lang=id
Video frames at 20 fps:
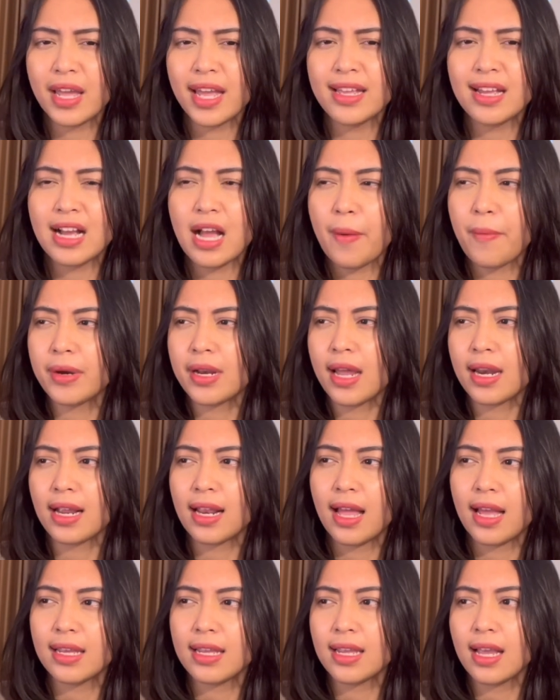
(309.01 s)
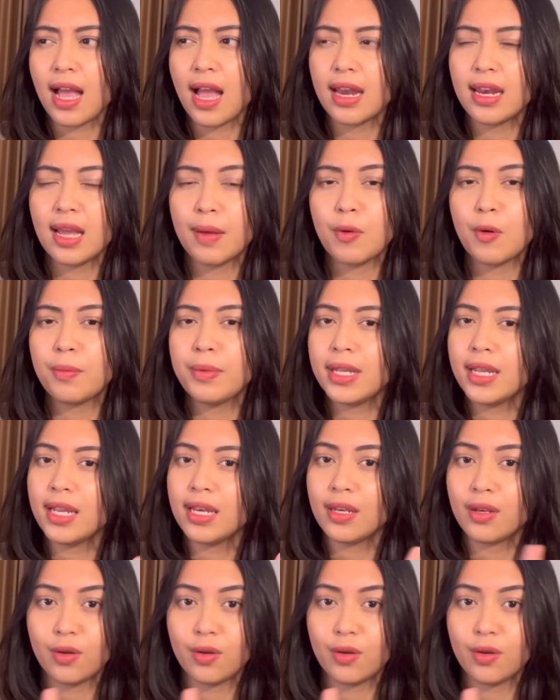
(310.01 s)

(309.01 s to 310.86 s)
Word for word: kayaknya nggak menarik lagi nggak ada yang mau beli